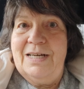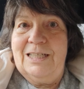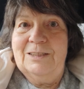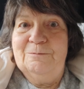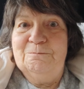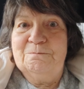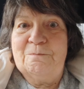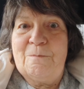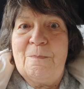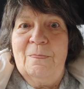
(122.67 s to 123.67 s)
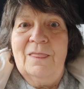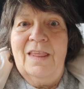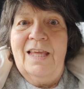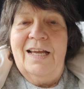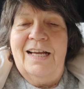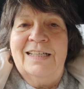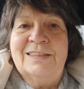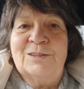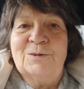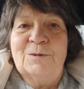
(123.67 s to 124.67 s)
machen.
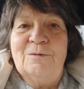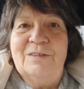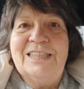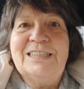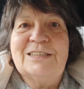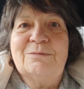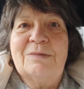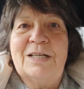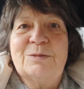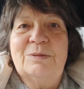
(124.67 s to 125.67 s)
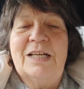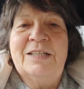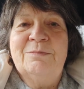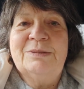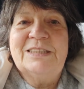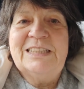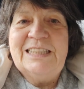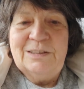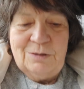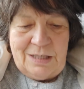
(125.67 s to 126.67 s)
Also, wenn ich zum Beispiel eine
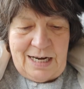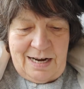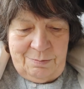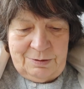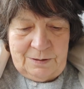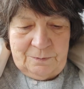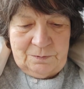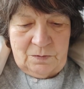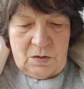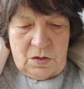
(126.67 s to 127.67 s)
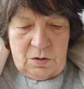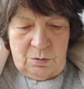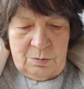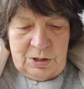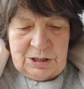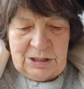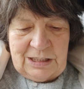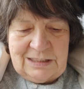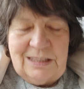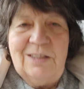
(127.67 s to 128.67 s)
Beziehung habe und möchte,
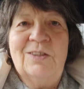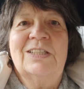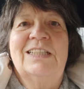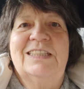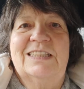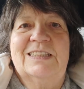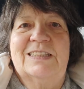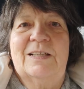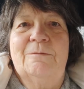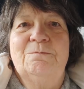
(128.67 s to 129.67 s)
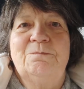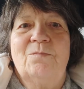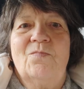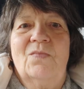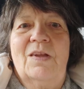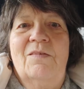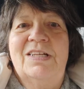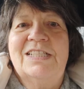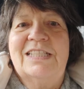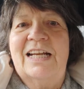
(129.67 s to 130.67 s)
dass die glücklich ist,
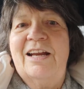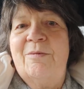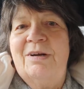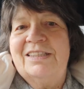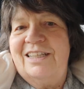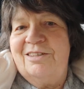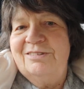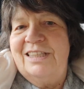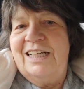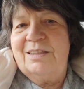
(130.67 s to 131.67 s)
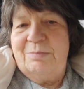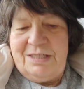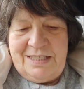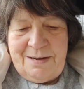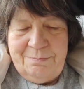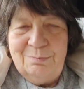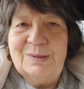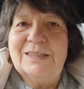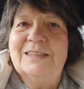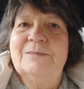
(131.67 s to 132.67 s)
wenn ich dann aber Tag und Nacht beisammen
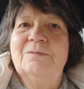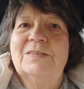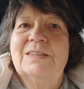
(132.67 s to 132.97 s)
bin,